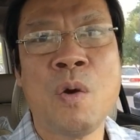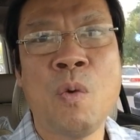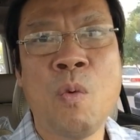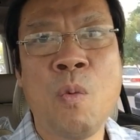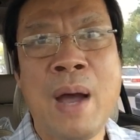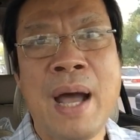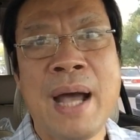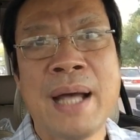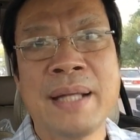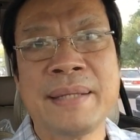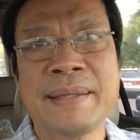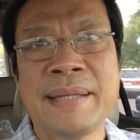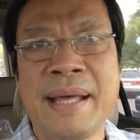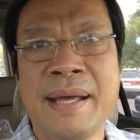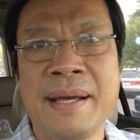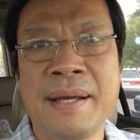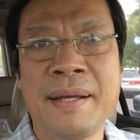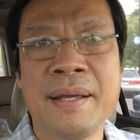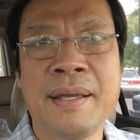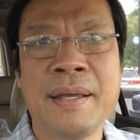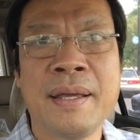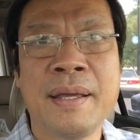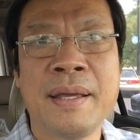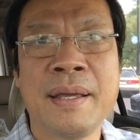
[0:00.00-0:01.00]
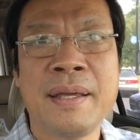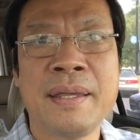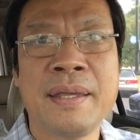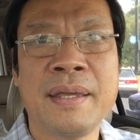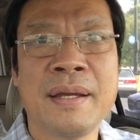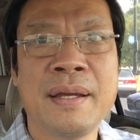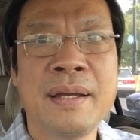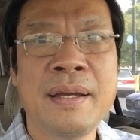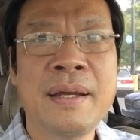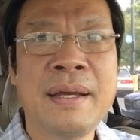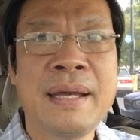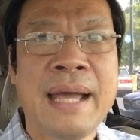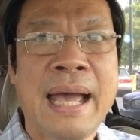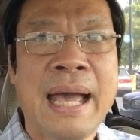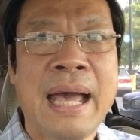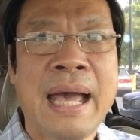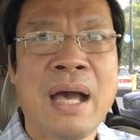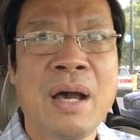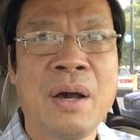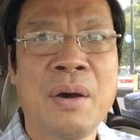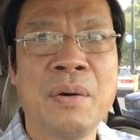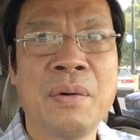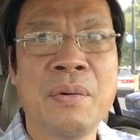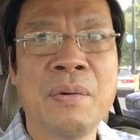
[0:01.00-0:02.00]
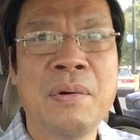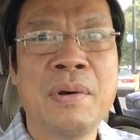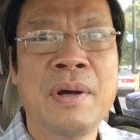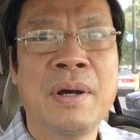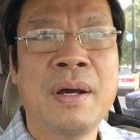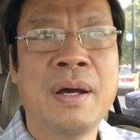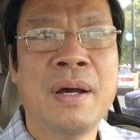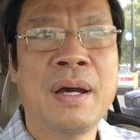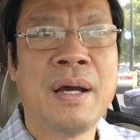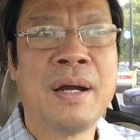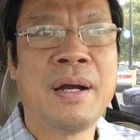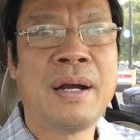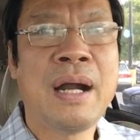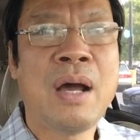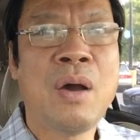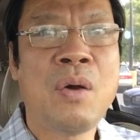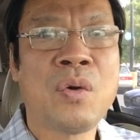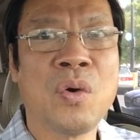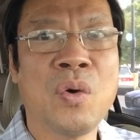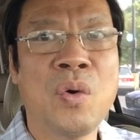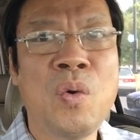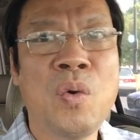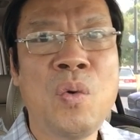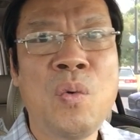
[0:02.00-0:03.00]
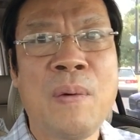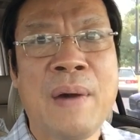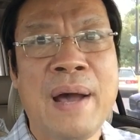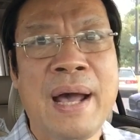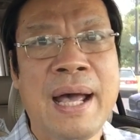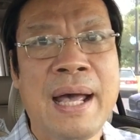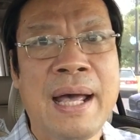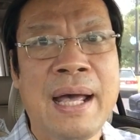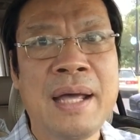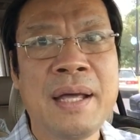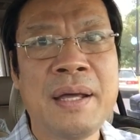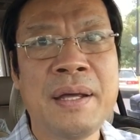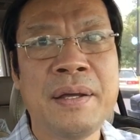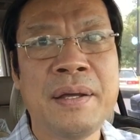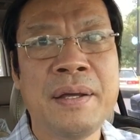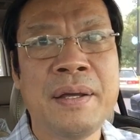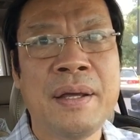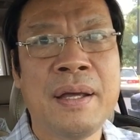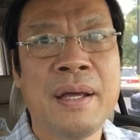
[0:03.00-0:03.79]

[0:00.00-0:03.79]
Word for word: quà tặng những gạo rau củ quả